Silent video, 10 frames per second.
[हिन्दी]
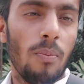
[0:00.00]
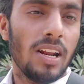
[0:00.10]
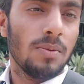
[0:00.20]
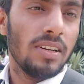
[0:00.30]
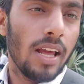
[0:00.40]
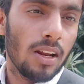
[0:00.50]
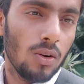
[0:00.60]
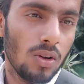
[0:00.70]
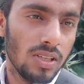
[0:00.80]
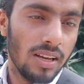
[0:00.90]
ऑफ मैनेजमेंट
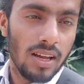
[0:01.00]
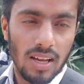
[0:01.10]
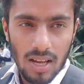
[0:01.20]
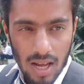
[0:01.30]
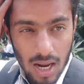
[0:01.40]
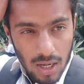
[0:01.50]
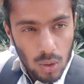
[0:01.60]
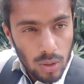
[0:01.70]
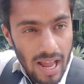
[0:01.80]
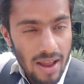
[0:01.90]
टेक्नोलॉजी
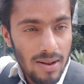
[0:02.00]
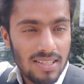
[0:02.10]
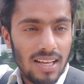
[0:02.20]
टुडे आई विल